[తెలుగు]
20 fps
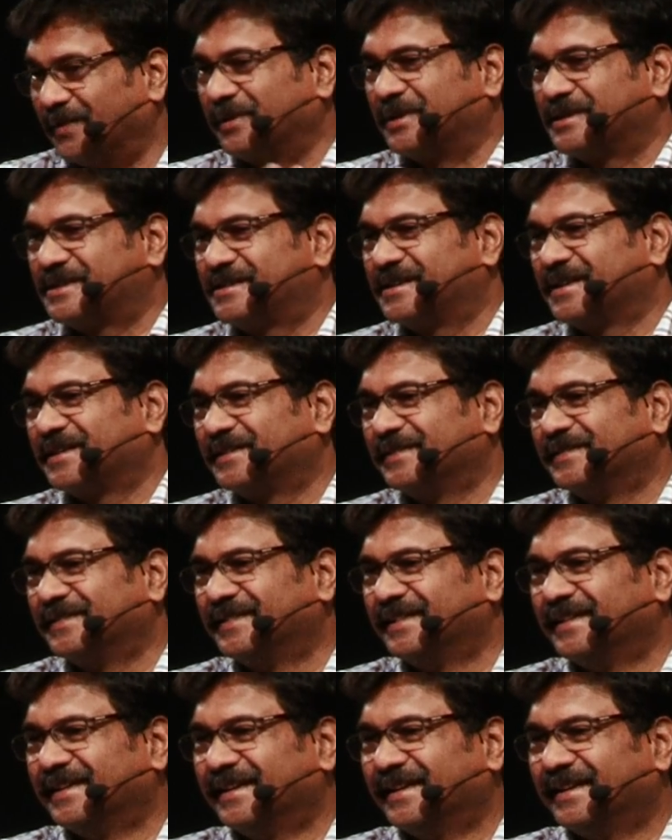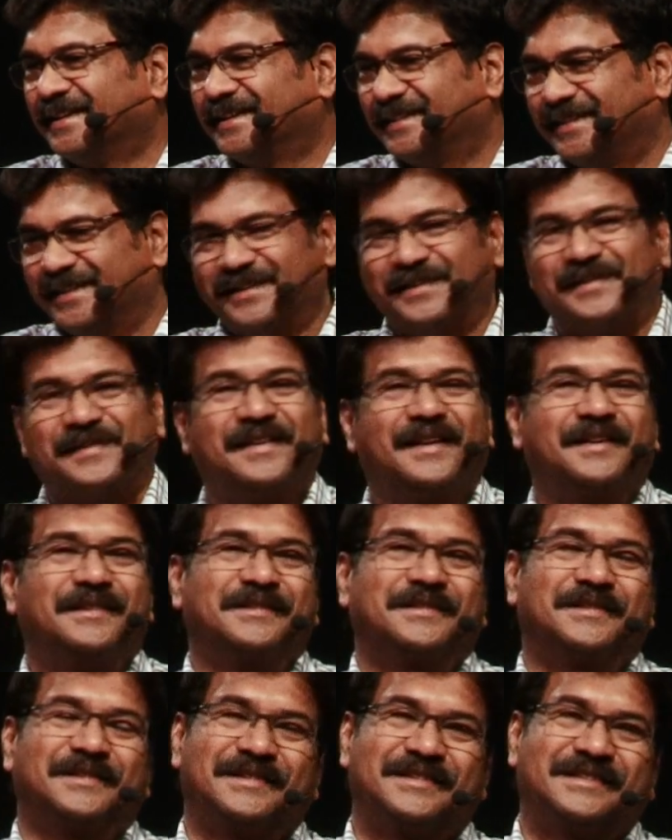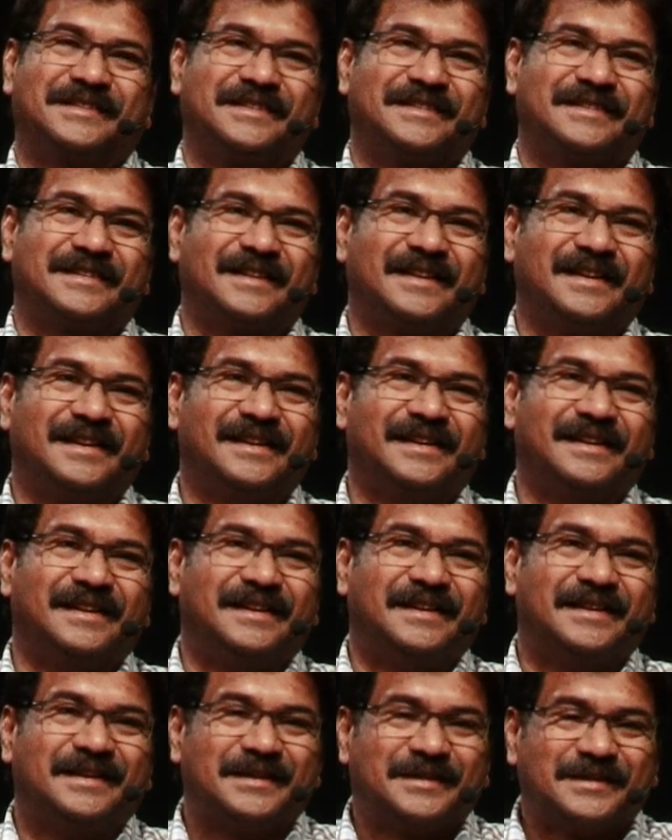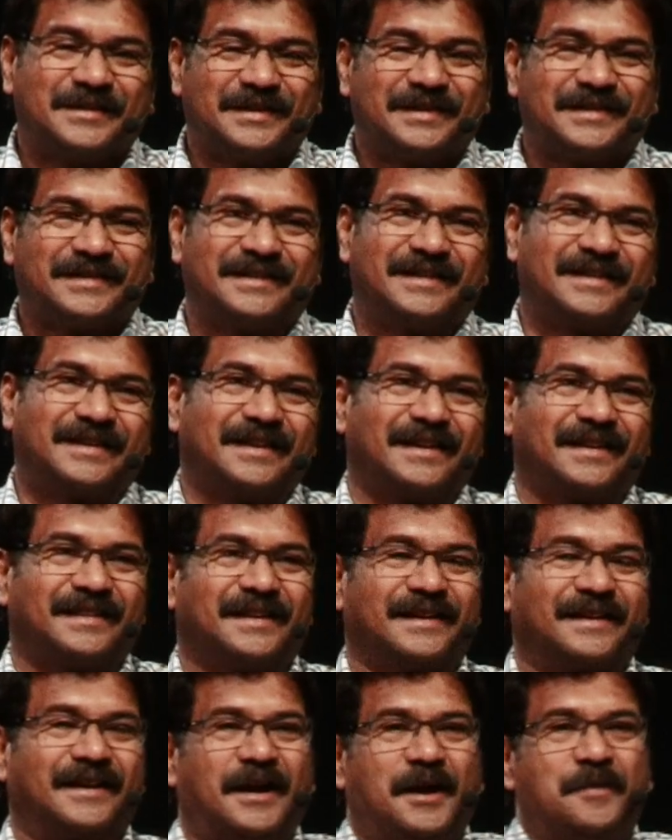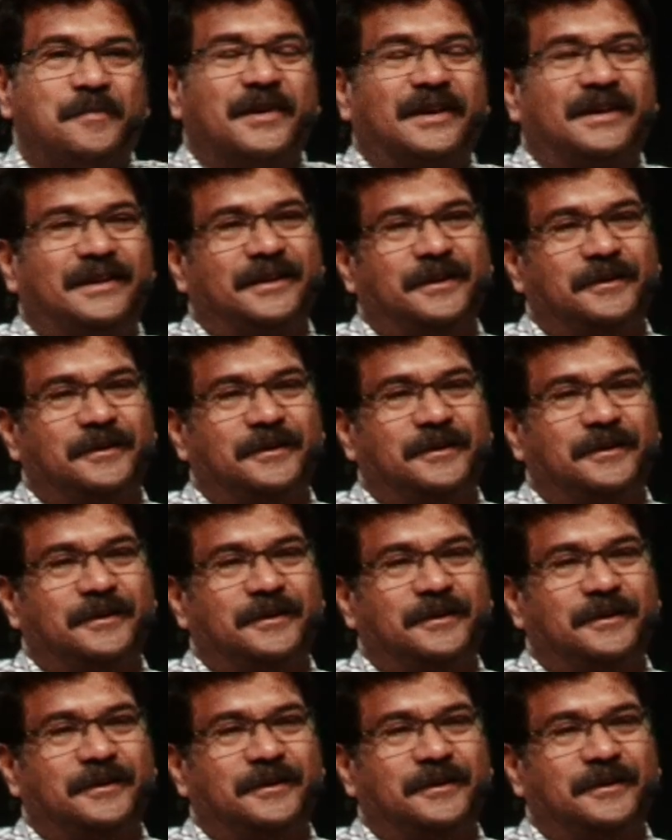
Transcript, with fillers: ఎవరిచ్చారు నిన్ను నన్ను సృష్టించిన సృష్టికర్త కాబట్టి